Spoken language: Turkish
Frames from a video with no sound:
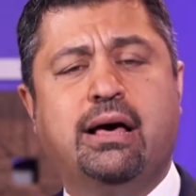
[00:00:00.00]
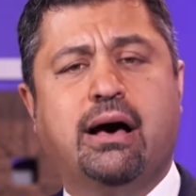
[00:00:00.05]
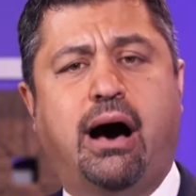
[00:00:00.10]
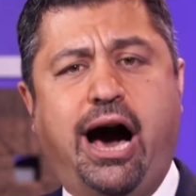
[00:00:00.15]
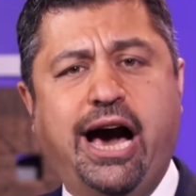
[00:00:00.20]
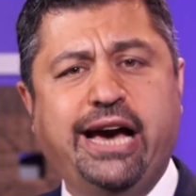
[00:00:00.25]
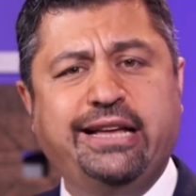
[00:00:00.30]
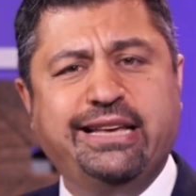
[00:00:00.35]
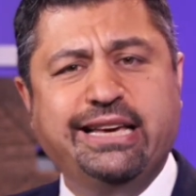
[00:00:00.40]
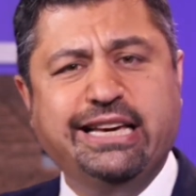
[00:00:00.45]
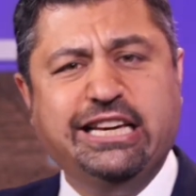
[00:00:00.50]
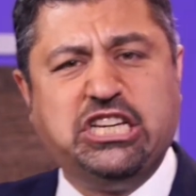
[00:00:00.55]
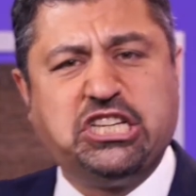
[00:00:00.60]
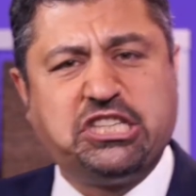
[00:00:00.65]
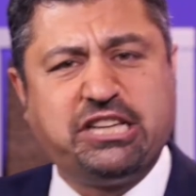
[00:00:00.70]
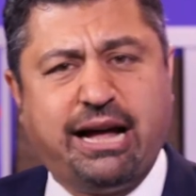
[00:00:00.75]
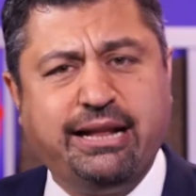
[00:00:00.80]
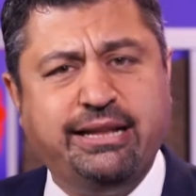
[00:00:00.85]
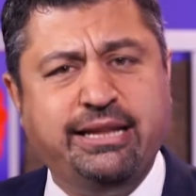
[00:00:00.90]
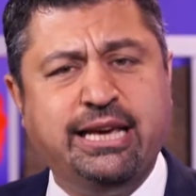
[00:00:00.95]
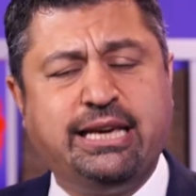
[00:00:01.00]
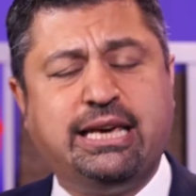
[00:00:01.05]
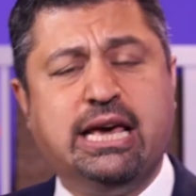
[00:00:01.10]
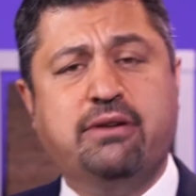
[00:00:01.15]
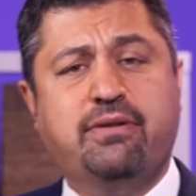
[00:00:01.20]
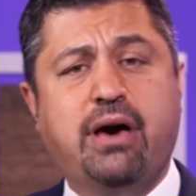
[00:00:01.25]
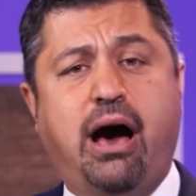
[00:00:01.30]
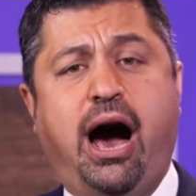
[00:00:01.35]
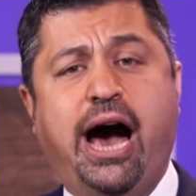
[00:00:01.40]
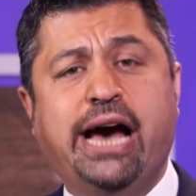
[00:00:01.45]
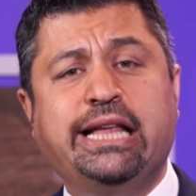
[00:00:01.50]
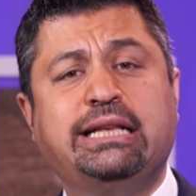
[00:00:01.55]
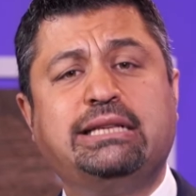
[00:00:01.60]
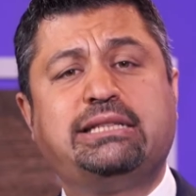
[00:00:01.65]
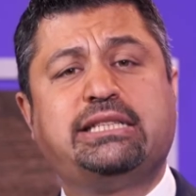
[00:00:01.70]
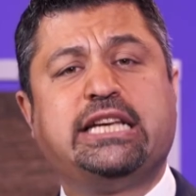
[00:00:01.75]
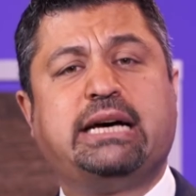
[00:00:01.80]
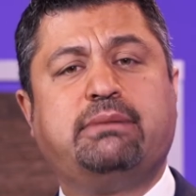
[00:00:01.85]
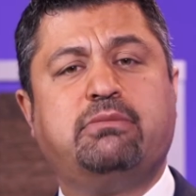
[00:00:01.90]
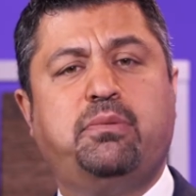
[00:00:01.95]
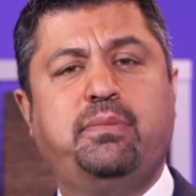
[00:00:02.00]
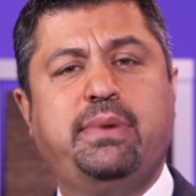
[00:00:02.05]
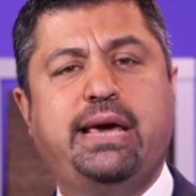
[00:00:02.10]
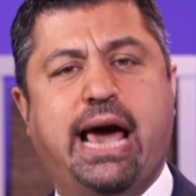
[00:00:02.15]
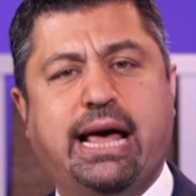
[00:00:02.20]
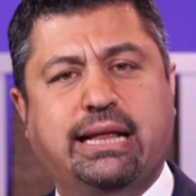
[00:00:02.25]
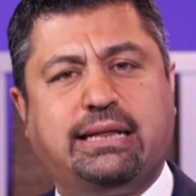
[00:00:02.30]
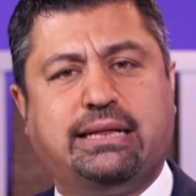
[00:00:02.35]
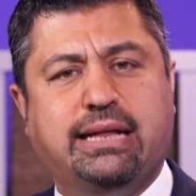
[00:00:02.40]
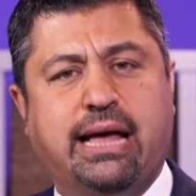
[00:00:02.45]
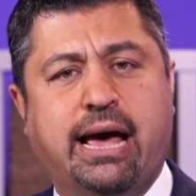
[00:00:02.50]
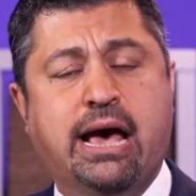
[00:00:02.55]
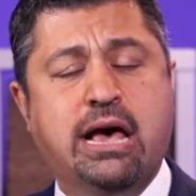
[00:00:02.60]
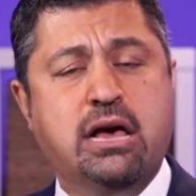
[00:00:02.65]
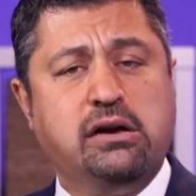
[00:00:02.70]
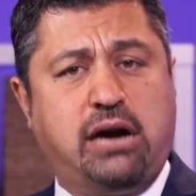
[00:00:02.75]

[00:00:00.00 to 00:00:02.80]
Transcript: aynı iştenlik ve aynı samimiyetle